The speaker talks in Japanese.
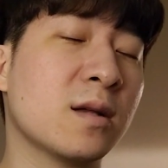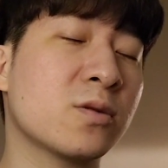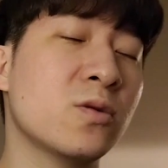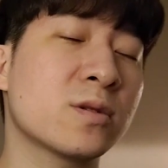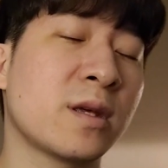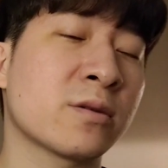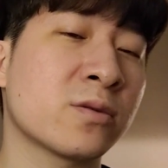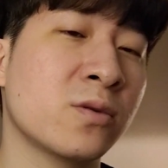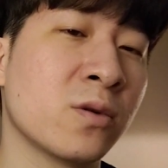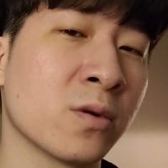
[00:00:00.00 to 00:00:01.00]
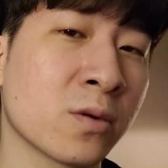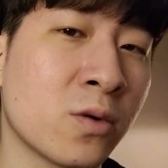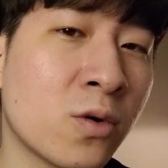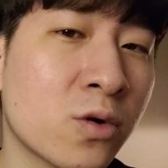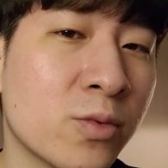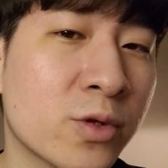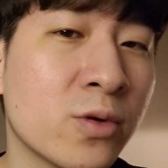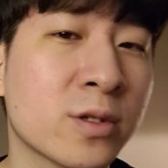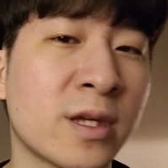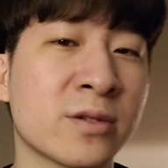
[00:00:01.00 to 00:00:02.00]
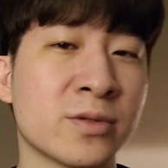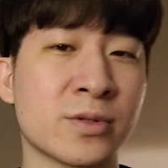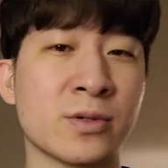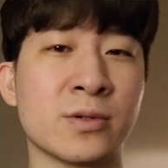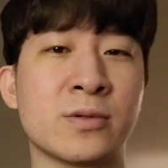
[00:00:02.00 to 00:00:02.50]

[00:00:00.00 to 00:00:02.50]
が遠くなると心も遠くなるんですよ。